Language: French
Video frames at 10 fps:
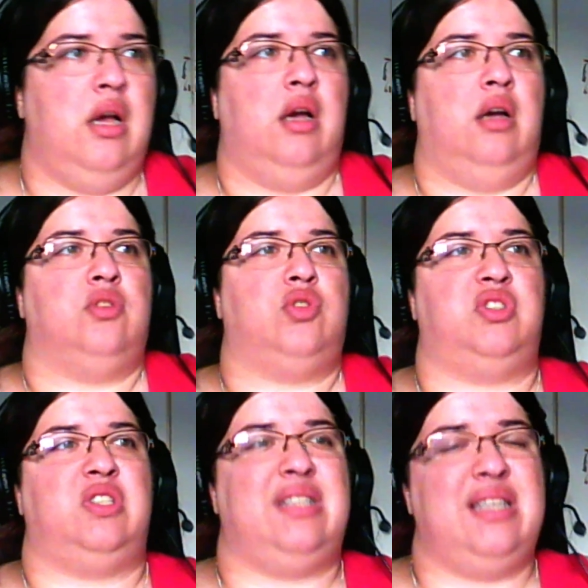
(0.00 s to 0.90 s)

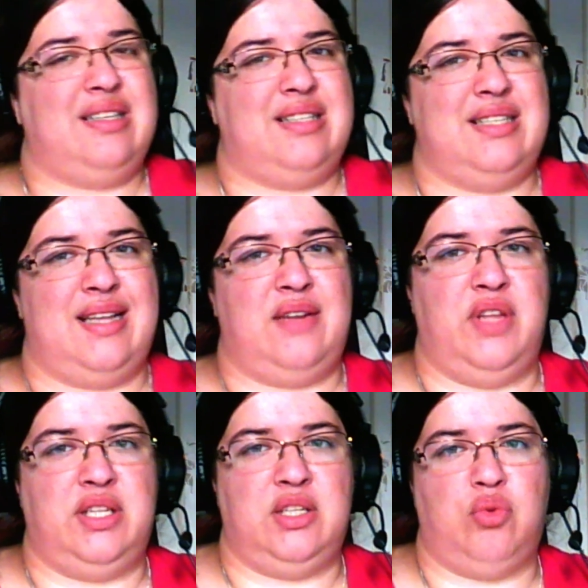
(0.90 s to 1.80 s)
Ceci dit, si ça devient
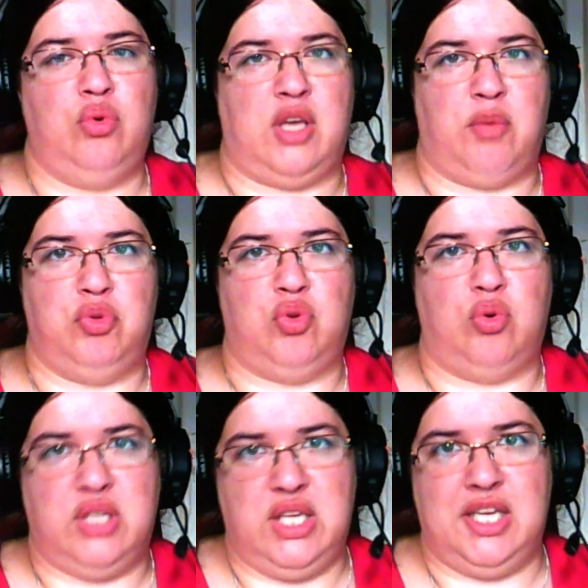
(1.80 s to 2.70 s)
des trucs un peu trop
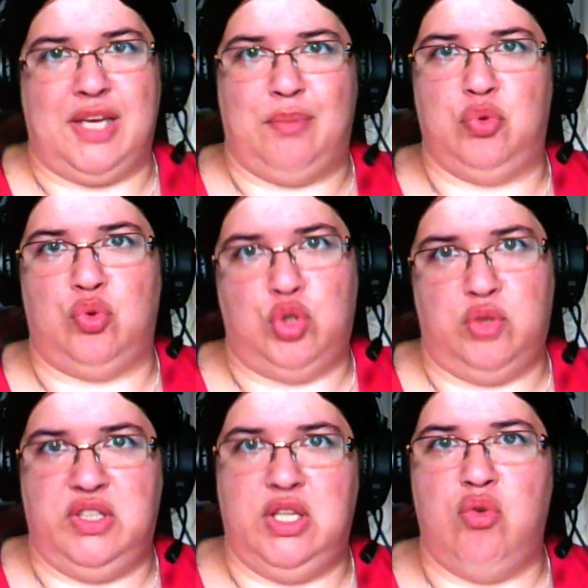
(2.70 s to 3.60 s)
geek, un peu trop jeux
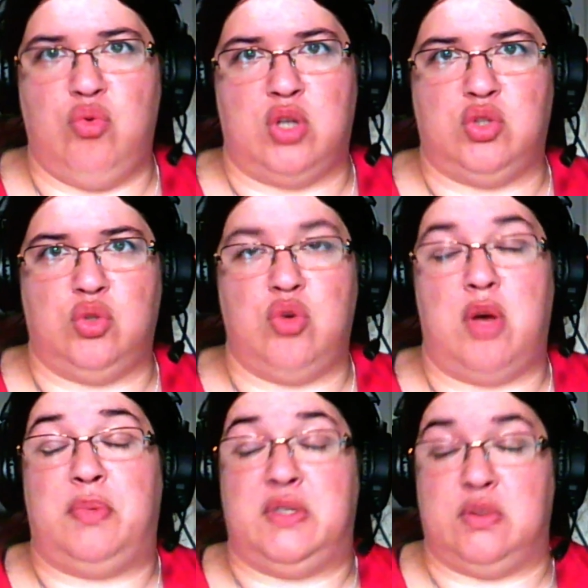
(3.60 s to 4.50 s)
vidéo ou quoi que ce soit,
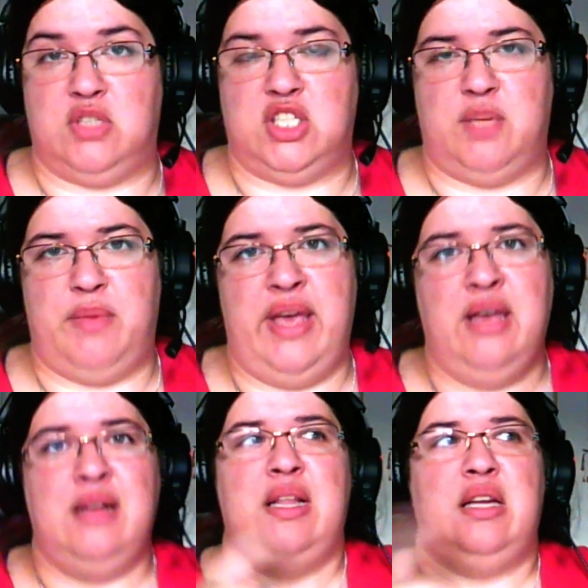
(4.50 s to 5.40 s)
parce qu'on sait jamais,
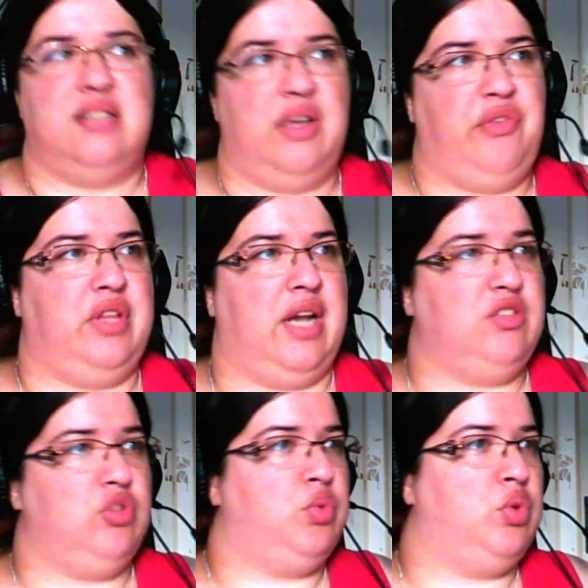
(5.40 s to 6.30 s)
ça finira
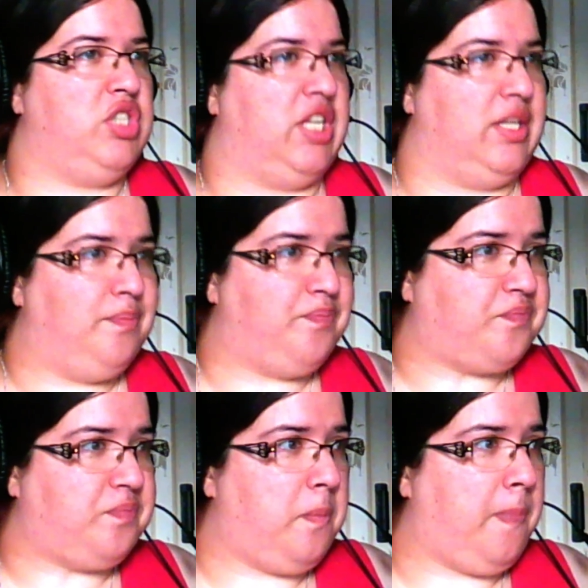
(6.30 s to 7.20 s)
sur mon autre chaîne.
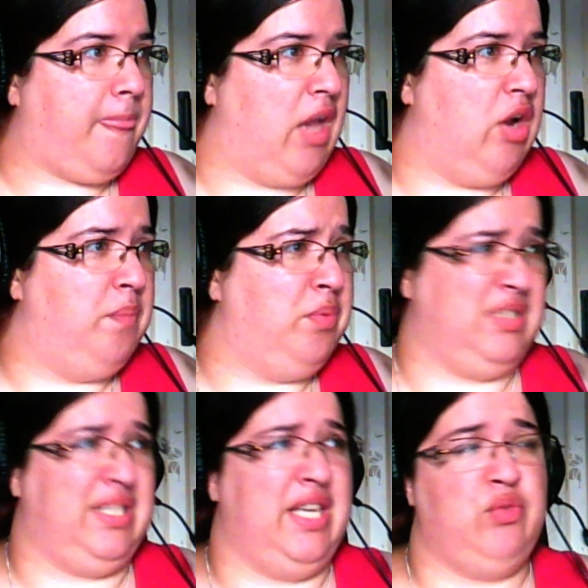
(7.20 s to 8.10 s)
Euh, pour ce
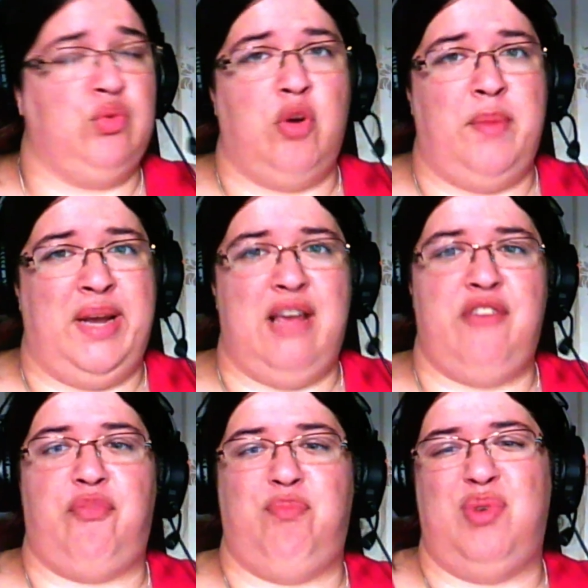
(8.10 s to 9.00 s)
qui est du drama Life,
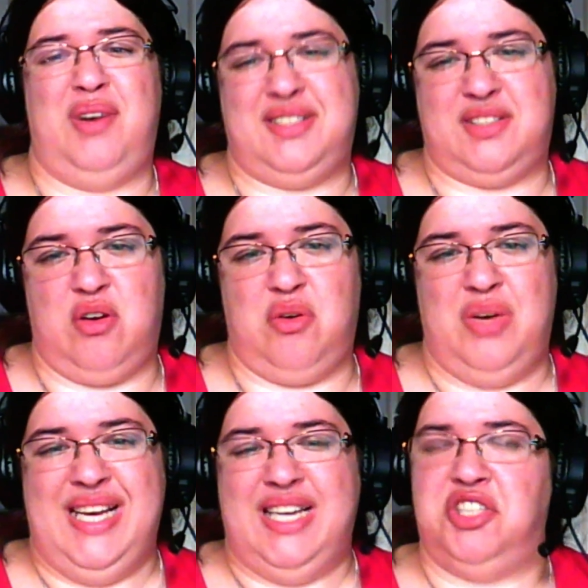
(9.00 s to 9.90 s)
pour l'instant,
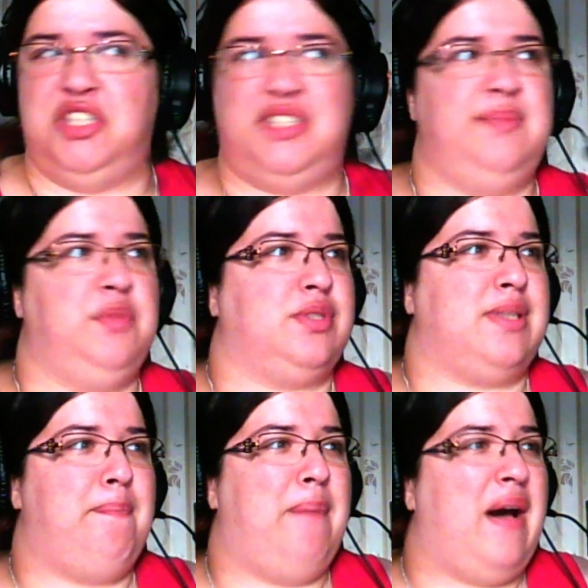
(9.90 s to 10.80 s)
j'estime que c'est
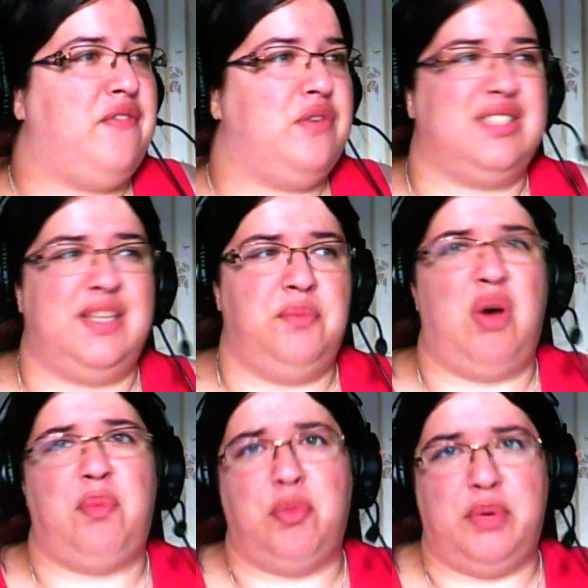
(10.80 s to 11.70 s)
pas forcément
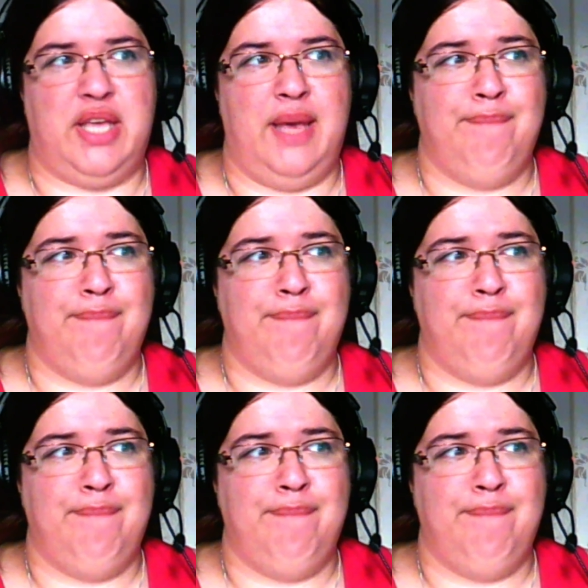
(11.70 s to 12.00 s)
approprié.